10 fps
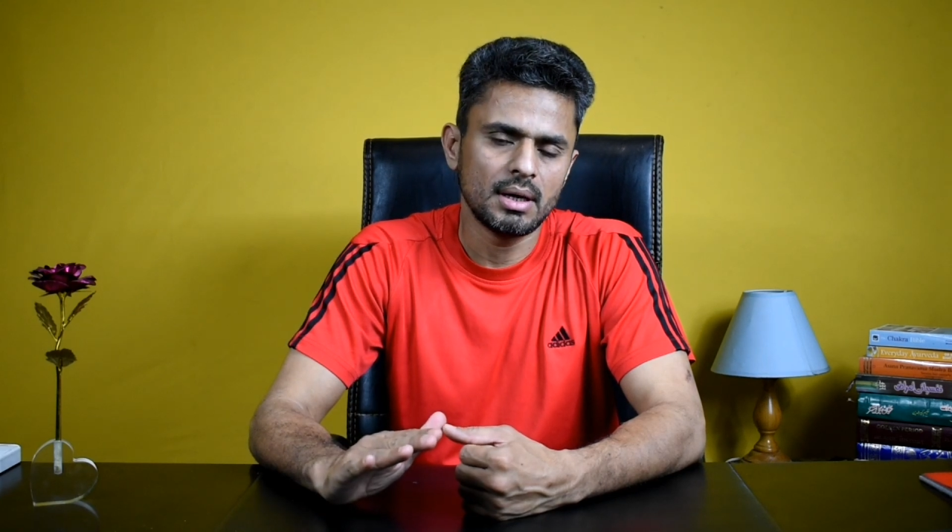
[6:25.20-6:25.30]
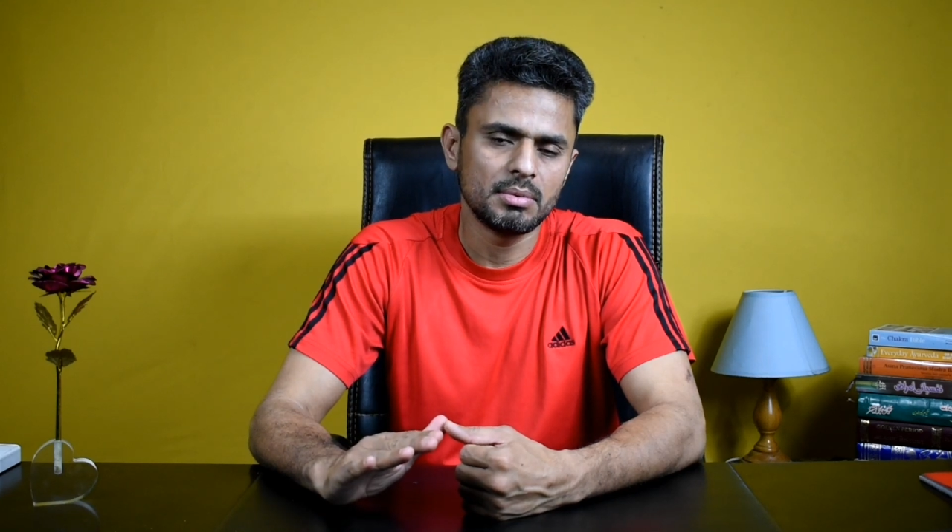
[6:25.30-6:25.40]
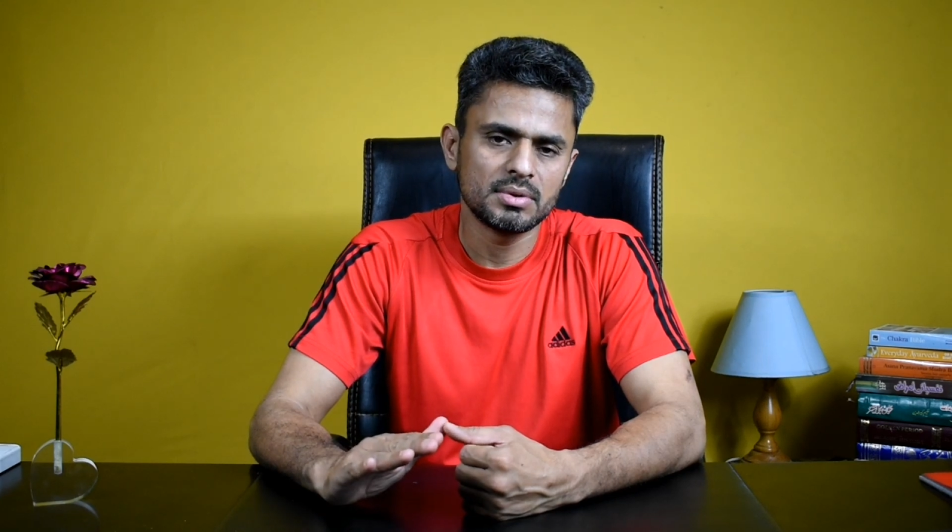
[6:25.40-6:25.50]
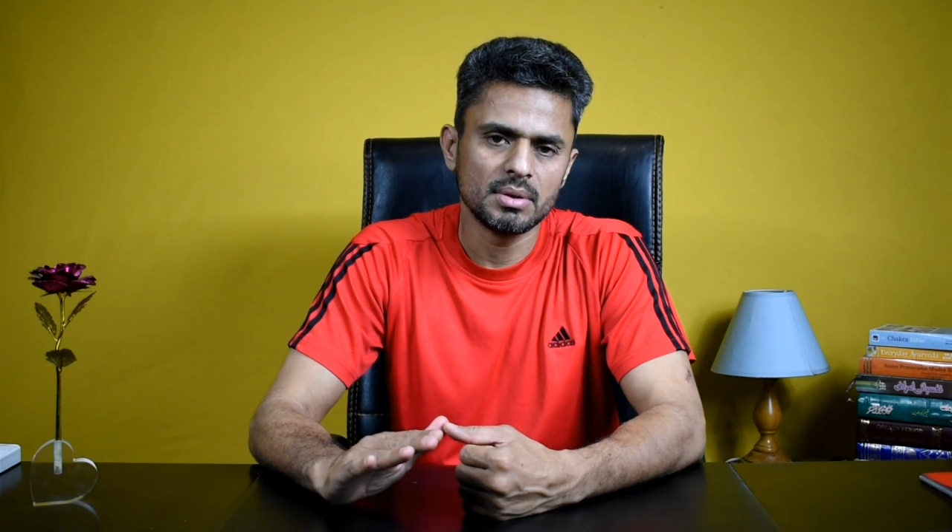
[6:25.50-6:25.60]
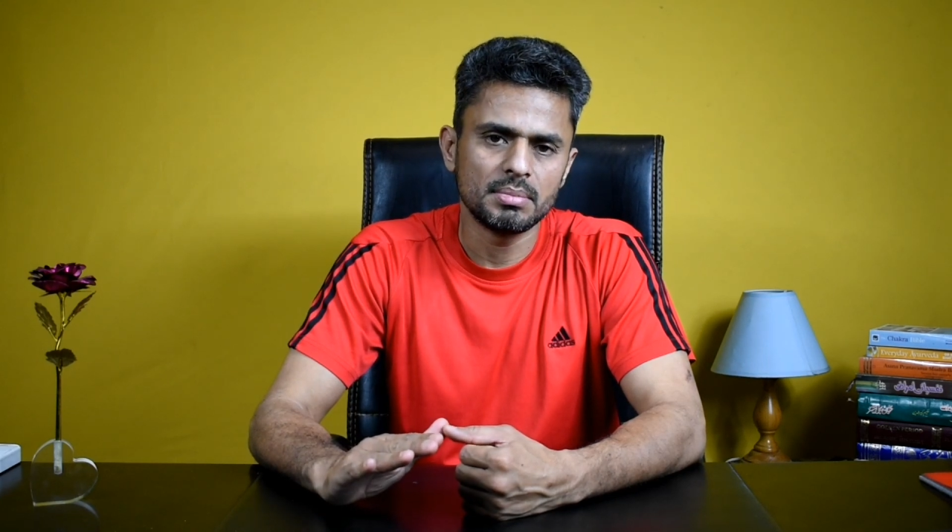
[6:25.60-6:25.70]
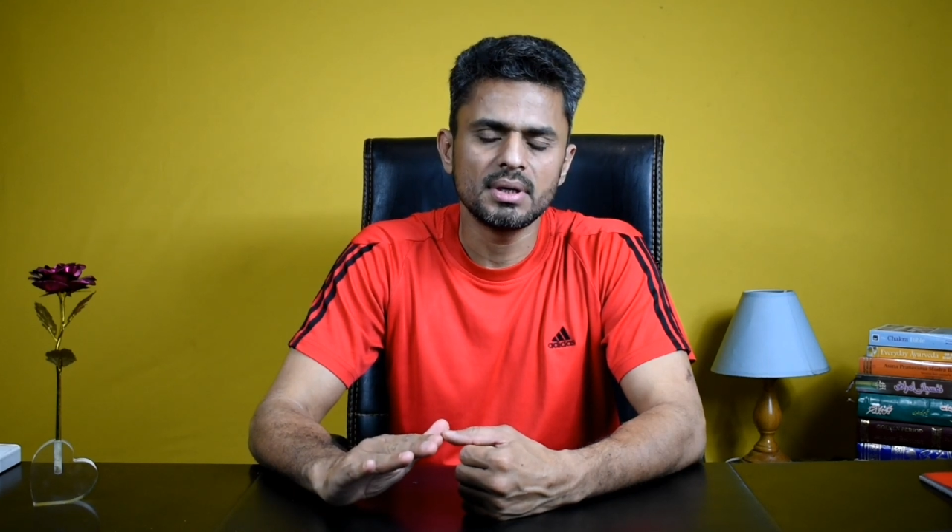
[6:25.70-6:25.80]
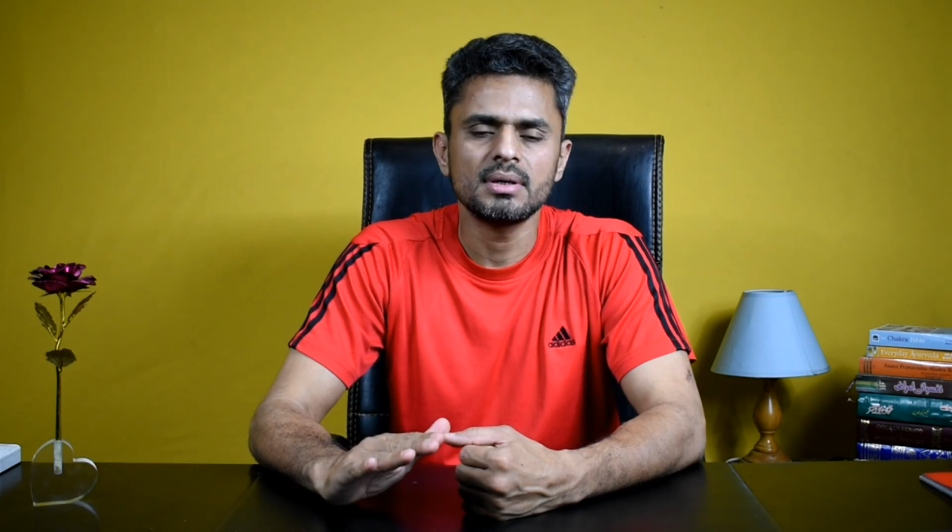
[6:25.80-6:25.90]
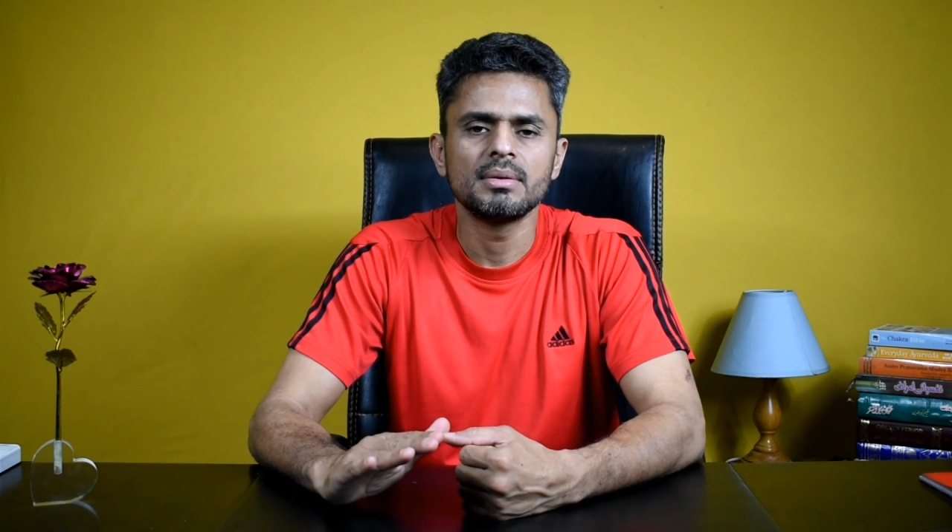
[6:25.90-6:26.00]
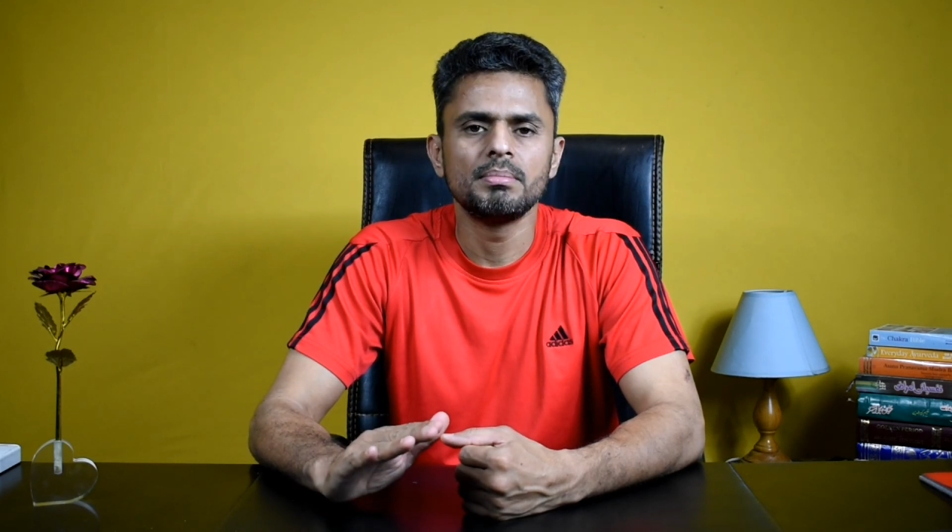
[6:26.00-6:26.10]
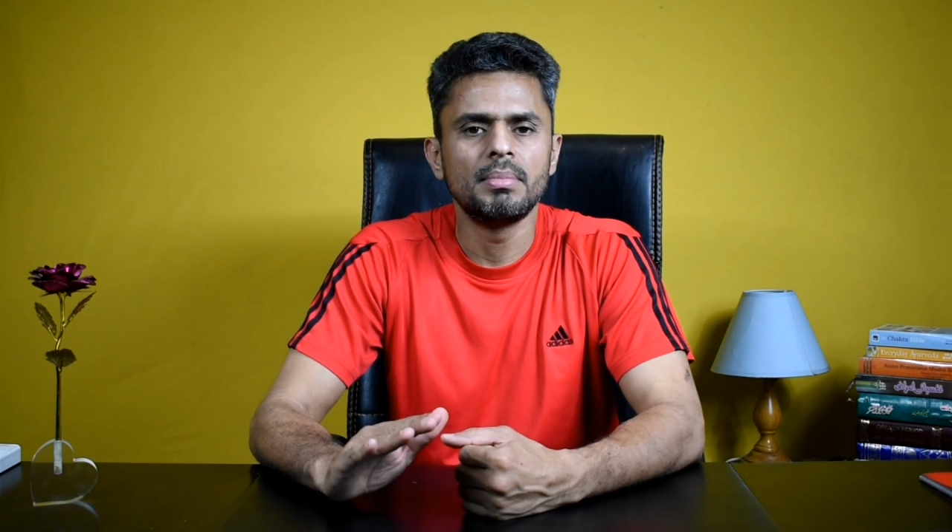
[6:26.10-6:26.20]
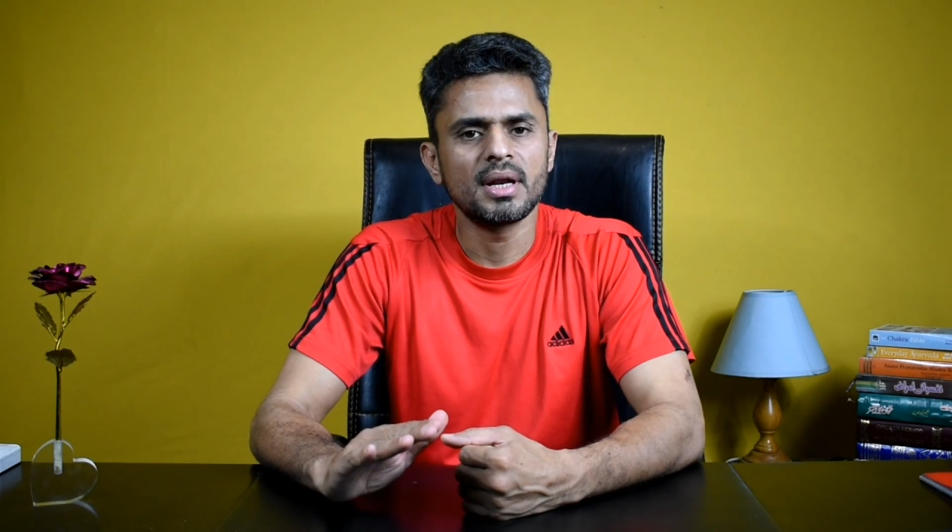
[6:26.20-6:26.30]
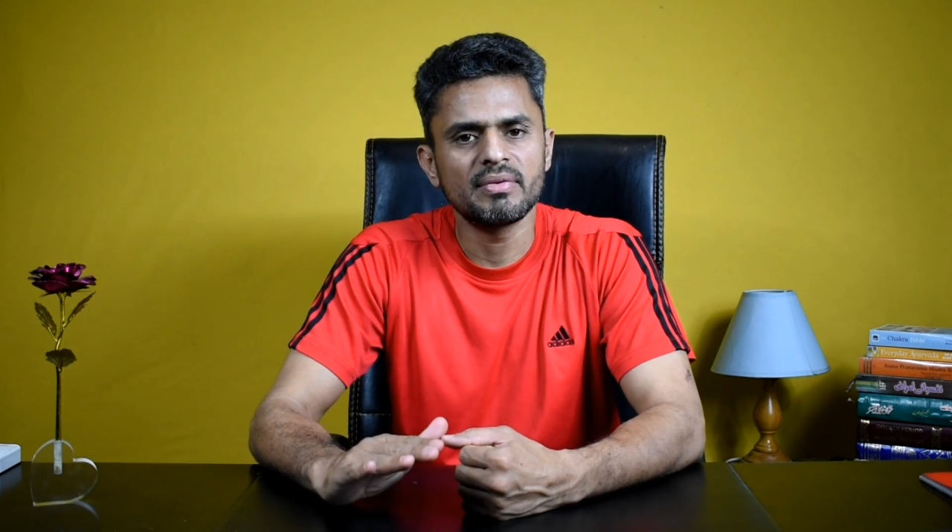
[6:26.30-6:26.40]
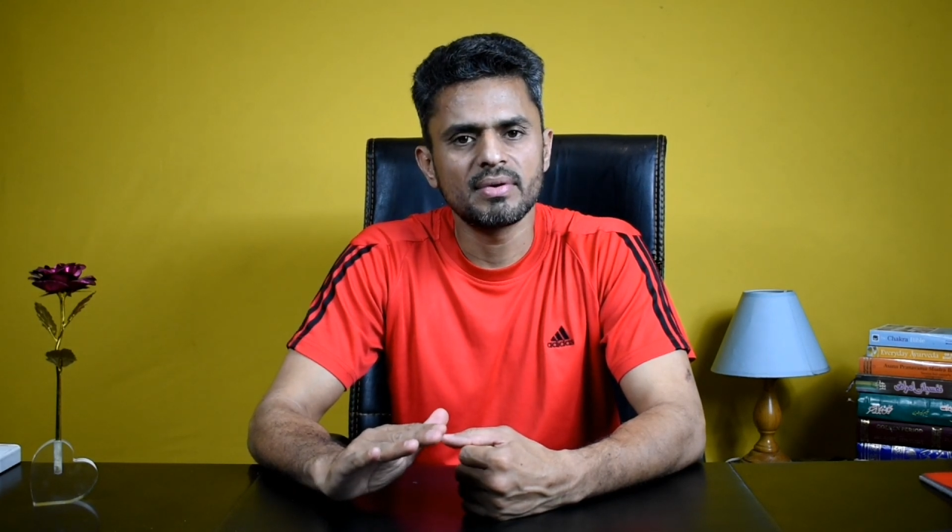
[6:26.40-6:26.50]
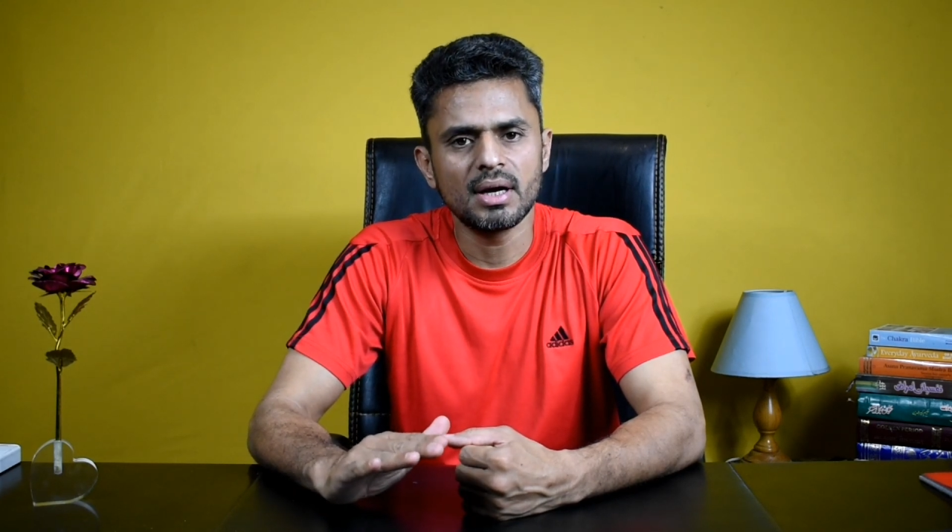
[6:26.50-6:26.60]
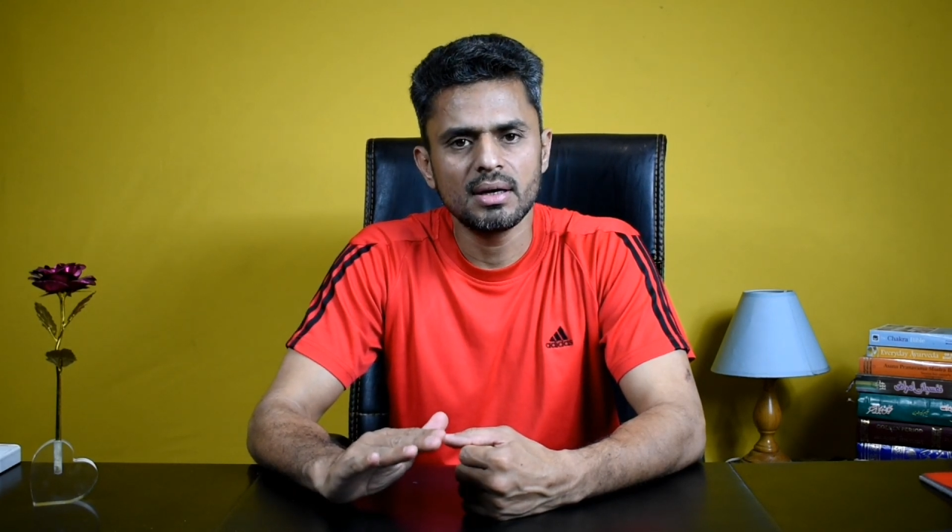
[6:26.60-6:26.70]
आप उसके ऊपर
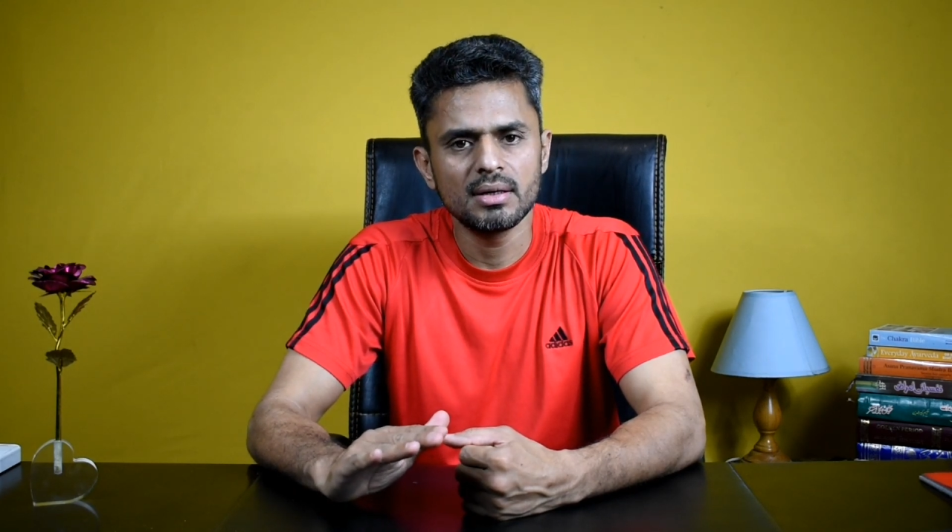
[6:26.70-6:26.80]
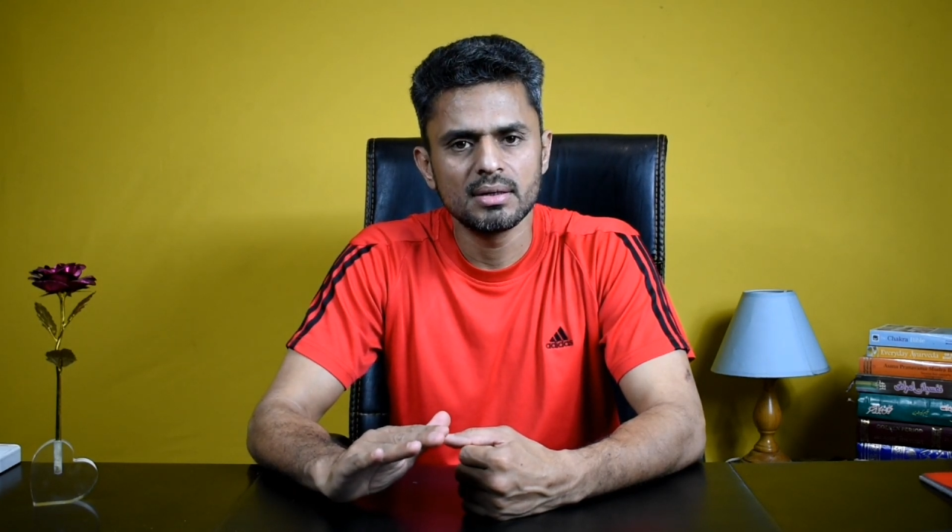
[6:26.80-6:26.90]
बर्फ़ का